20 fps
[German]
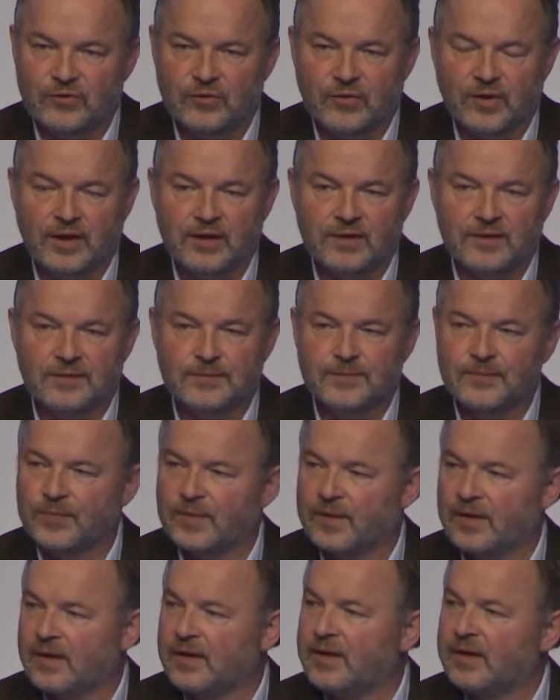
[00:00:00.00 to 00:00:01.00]
zu retten.
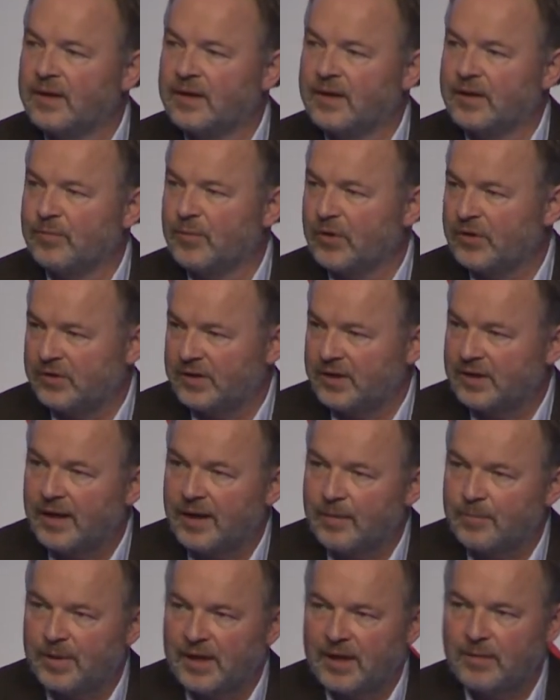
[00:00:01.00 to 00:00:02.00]
Ich möchte Ihnen
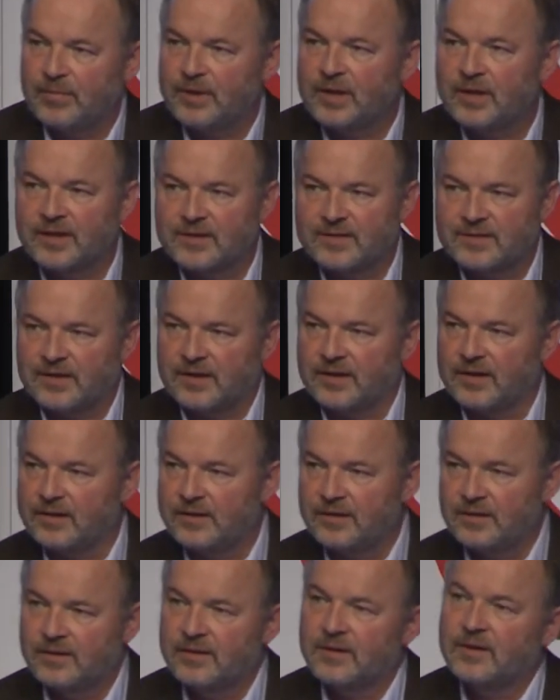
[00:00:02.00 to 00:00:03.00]
ein paar Bilder
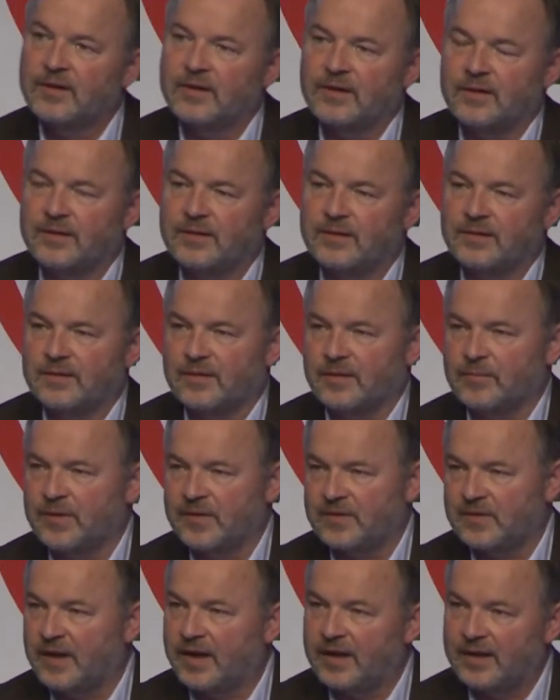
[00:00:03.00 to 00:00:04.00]
zeigen, damit
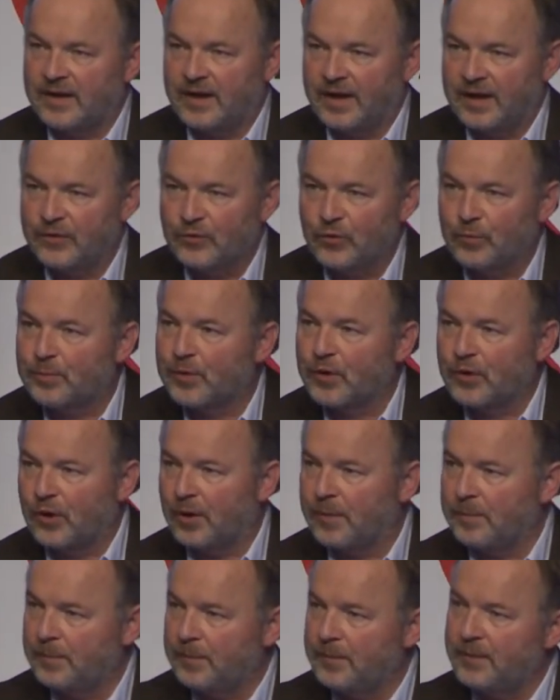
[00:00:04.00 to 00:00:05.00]
Sie einen Eindruck
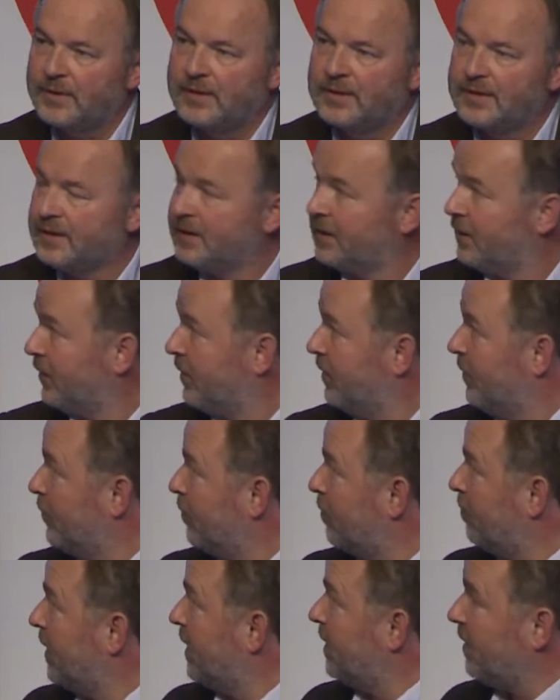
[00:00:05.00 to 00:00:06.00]
bekommen.
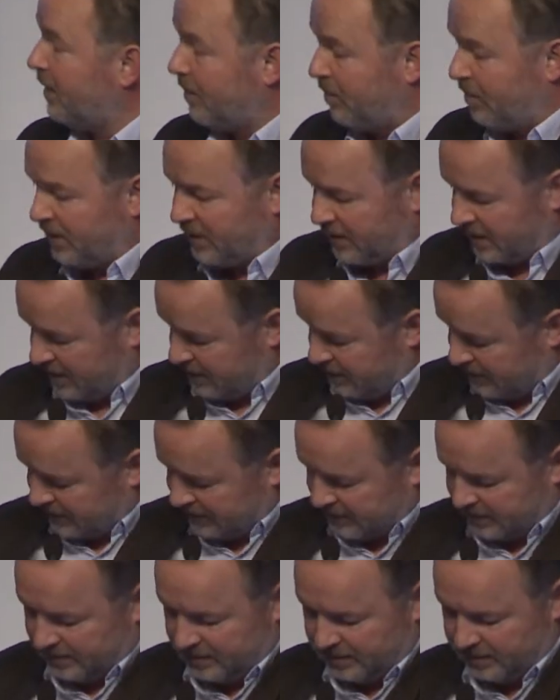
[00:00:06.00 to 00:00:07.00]
Nur wenige Bilder.
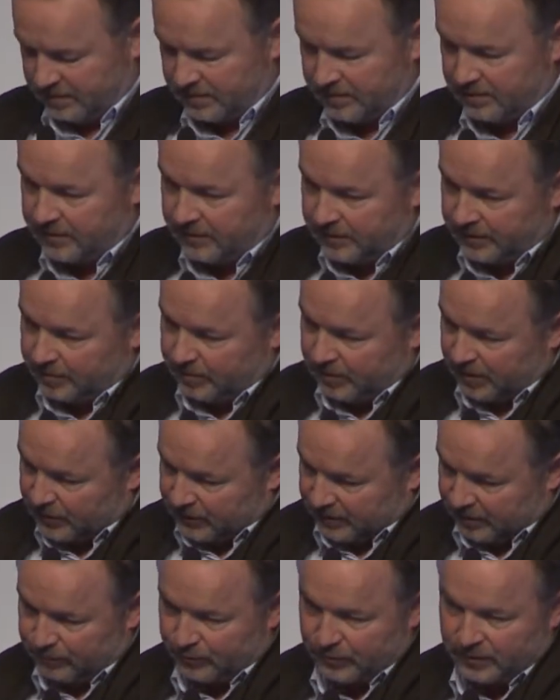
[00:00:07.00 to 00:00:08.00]
Ich brauche
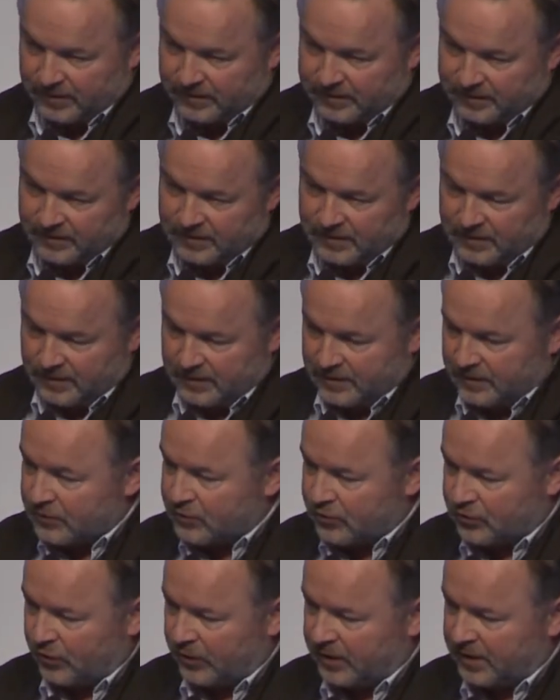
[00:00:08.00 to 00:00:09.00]
dafür das
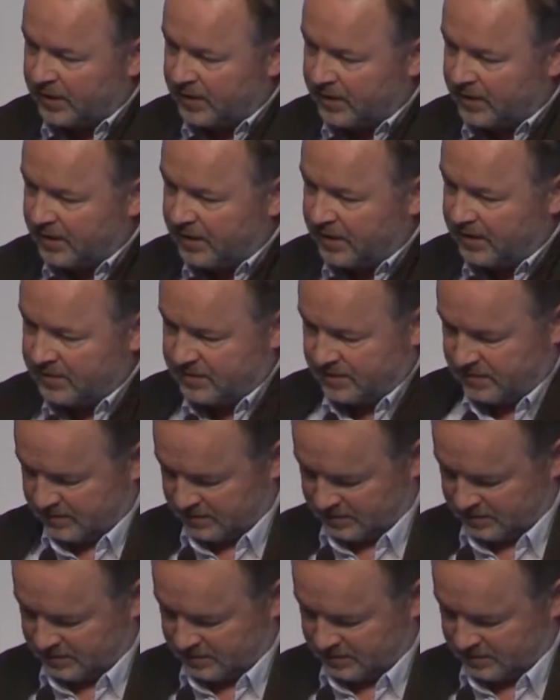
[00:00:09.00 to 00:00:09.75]
Steuergerät.